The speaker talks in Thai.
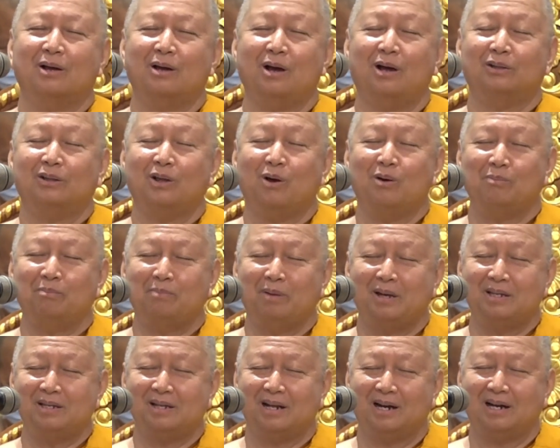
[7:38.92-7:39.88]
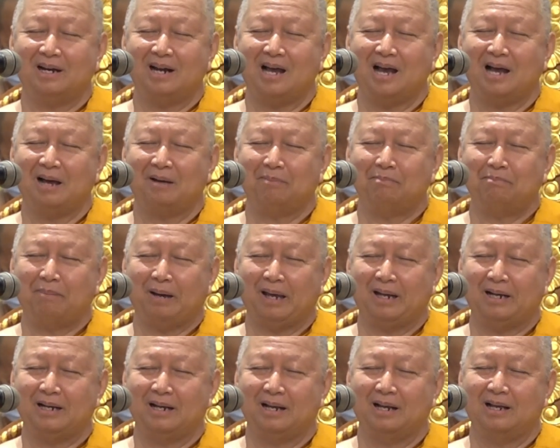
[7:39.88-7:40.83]
ก็ต้องพิจารณาเป็
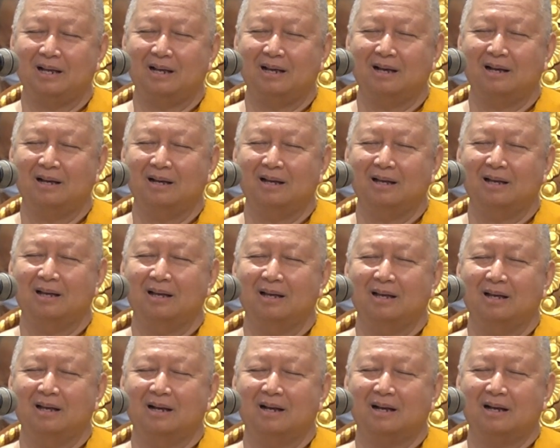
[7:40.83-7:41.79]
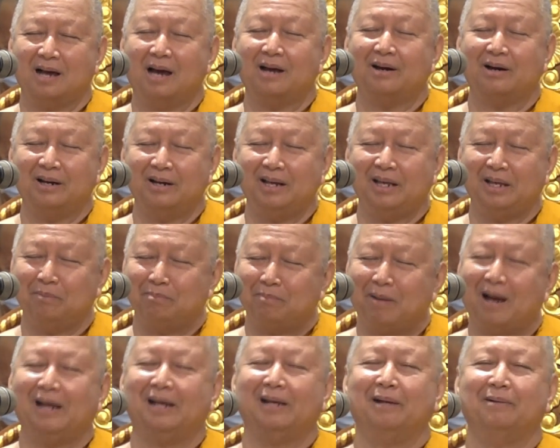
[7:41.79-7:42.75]
นกรณีไป